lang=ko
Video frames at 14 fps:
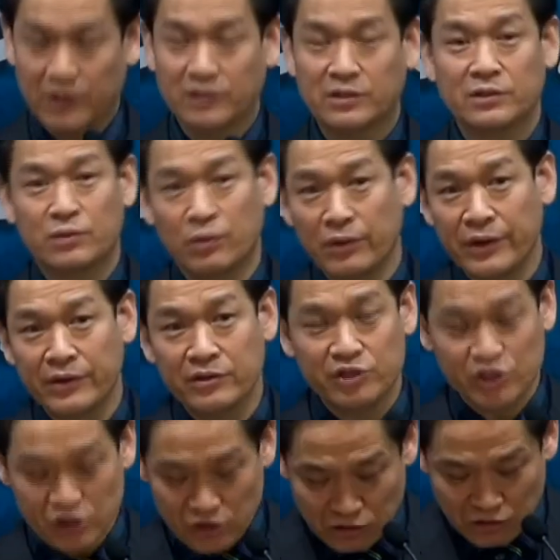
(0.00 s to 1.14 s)
그래서 교회를
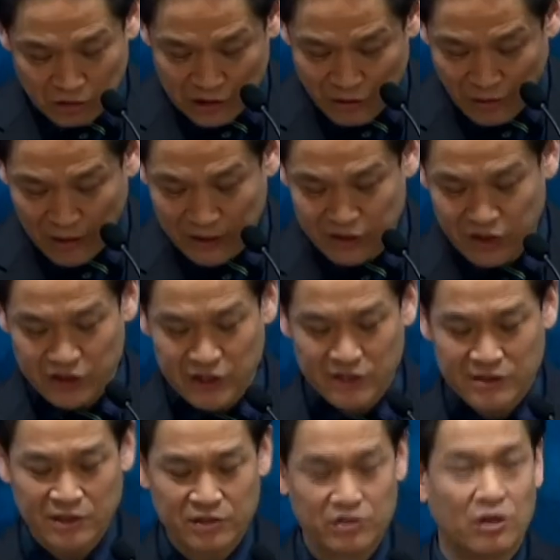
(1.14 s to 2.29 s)
신천지와 같이
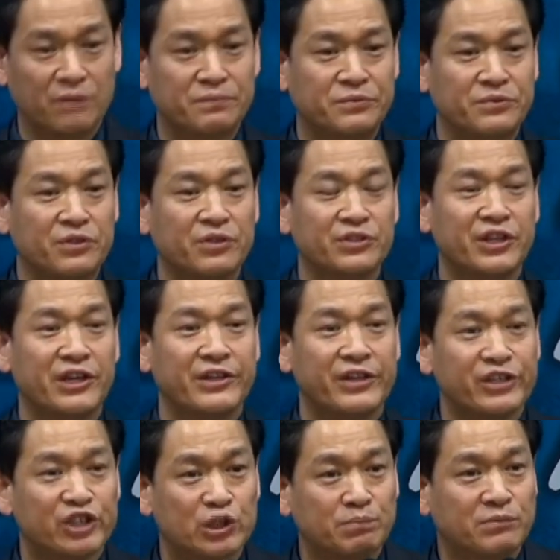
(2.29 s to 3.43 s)
세상에서 없어져야
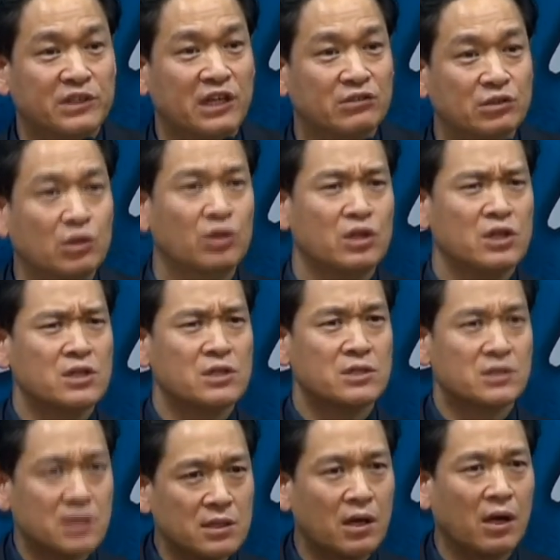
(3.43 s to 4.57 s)
될 집단으로
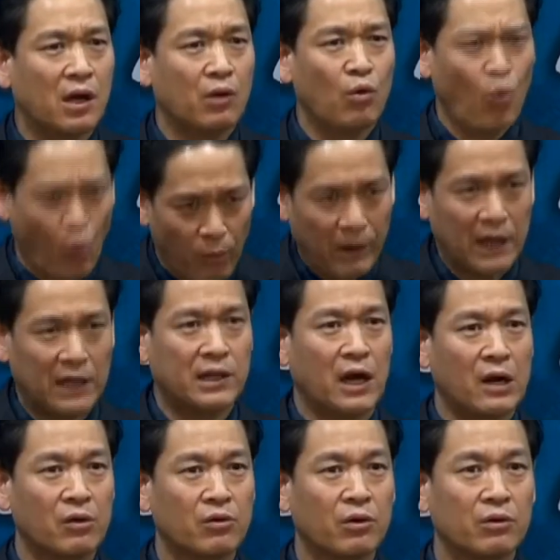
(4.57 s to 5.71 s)
생각하고
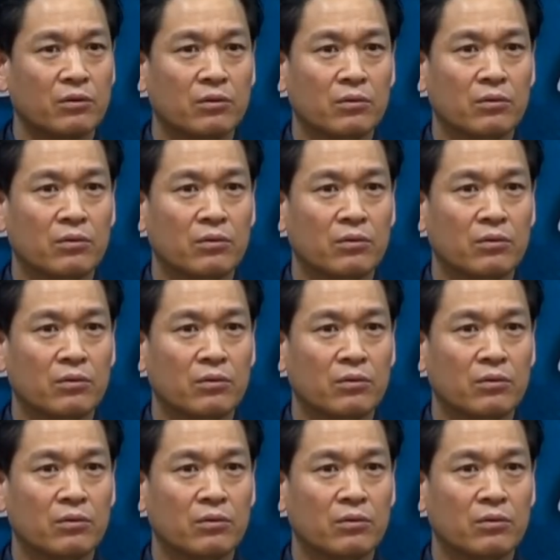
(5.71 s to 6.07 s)
고발한다라는 거예요.